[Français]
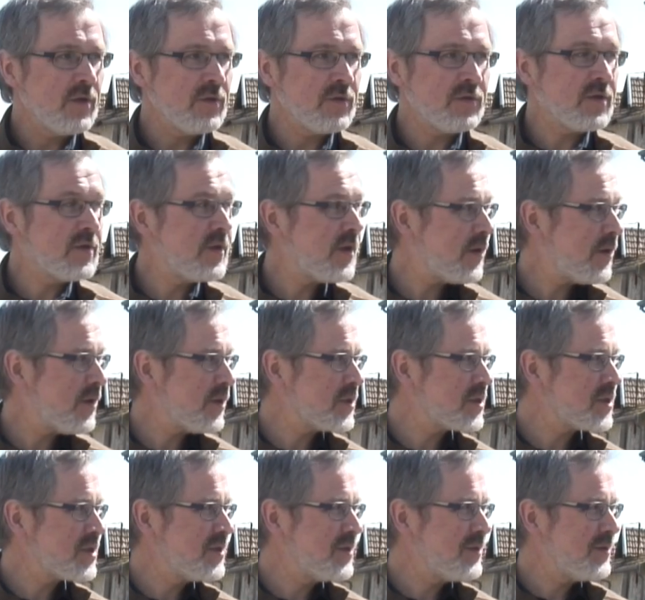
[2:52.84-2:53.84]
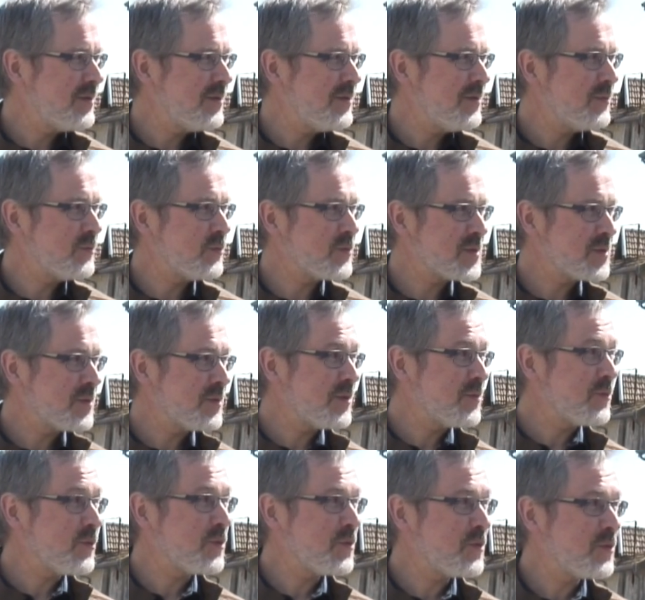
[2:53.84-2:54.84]
Il y a des terrains à acheter, tout ça.
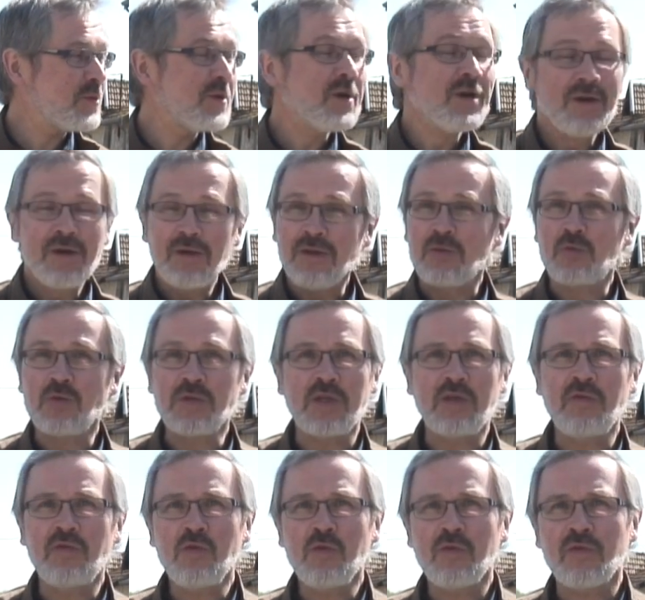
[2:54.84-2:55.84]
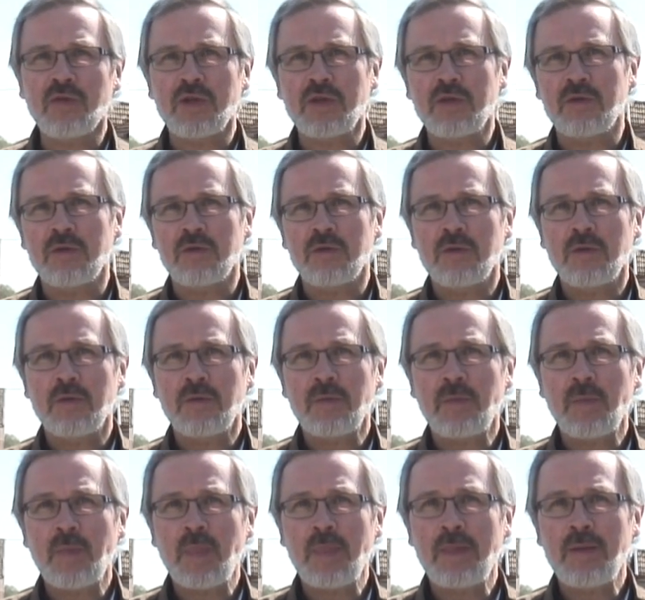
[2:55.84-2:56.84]
Donc, euh, il y a tout ce qu'il faut en fait.
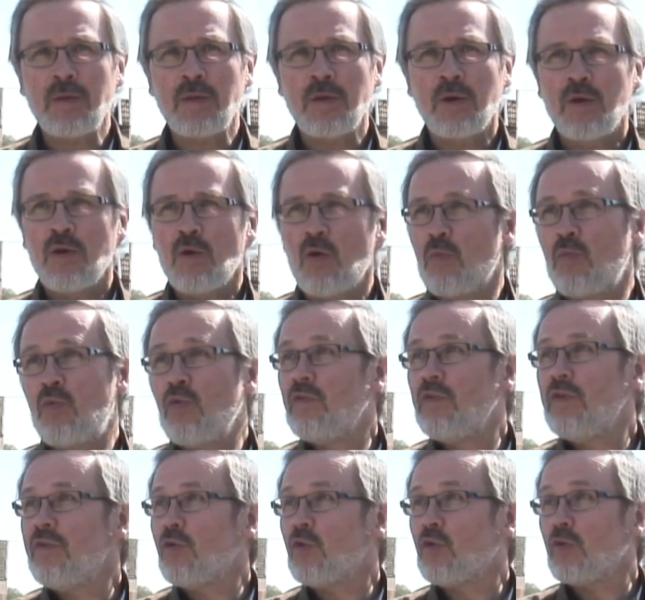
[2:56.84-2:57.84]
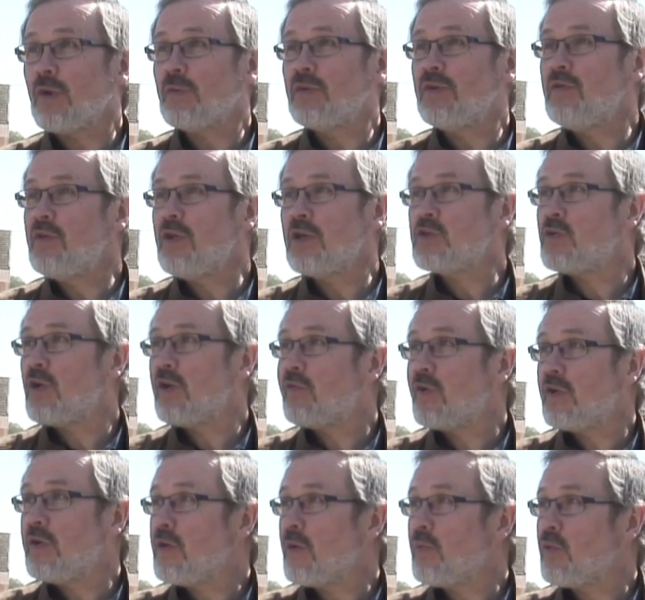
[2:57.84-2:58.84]
On peut vivre comme un petit village de la
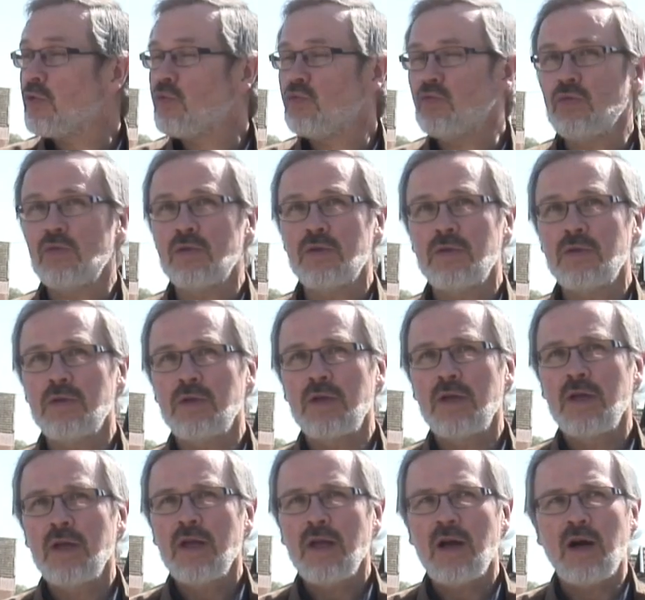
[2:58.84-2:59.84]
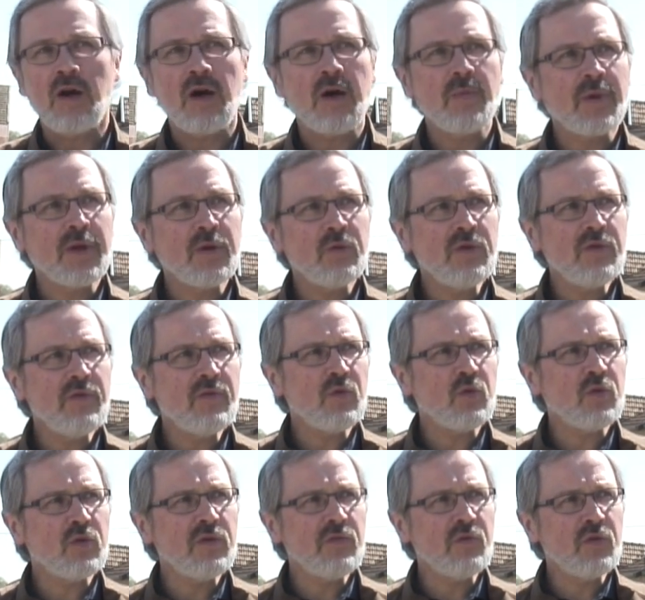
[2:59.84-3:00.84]
vallée, n'importe où. Alors après, au
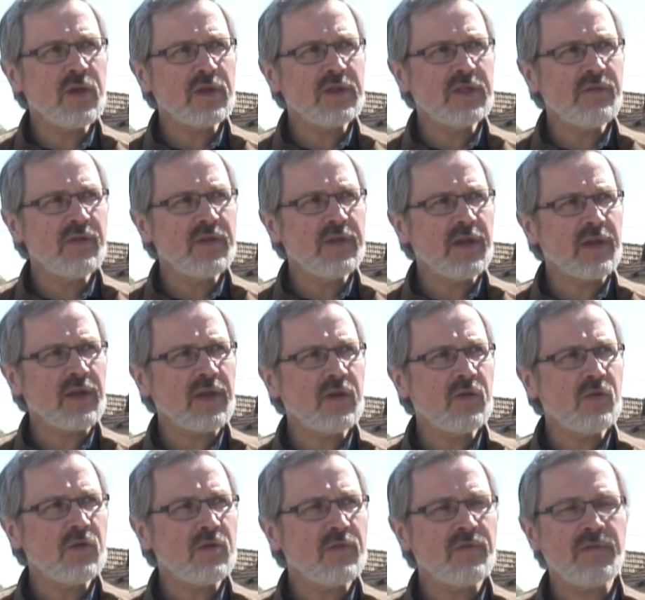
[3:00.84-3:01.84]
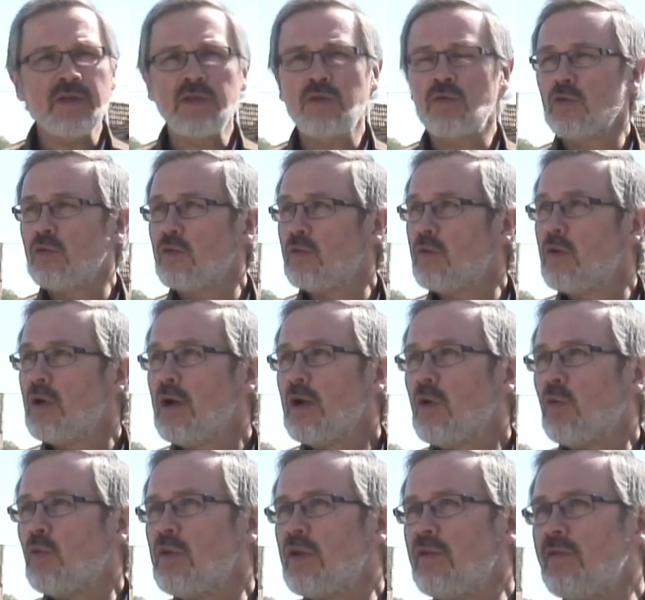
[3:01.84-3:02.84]
niveau, de l'activité agricole, en fait, euh,
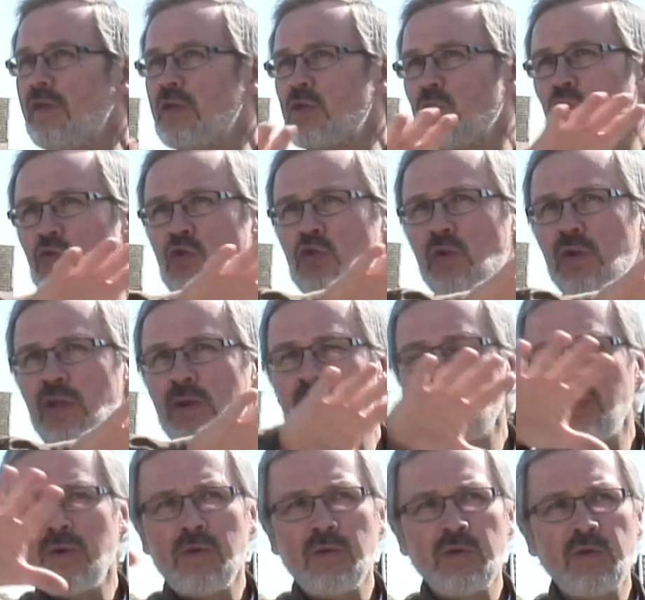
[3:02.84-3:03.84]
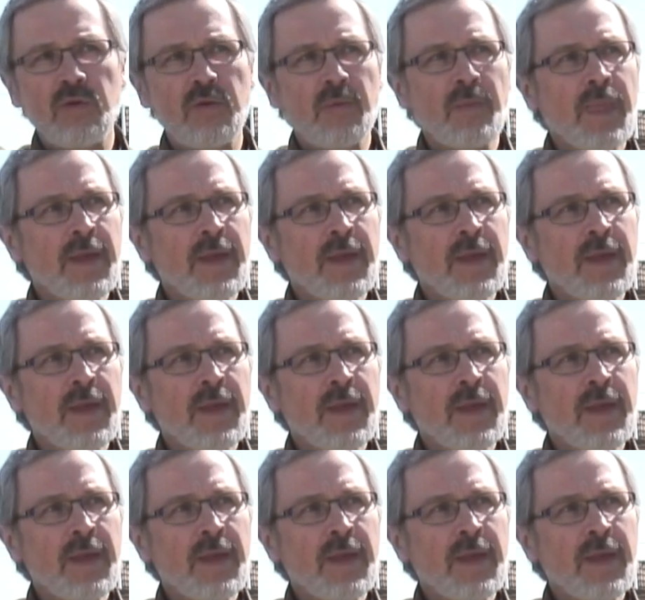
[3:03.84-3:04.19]
on avait surtout sur les pentes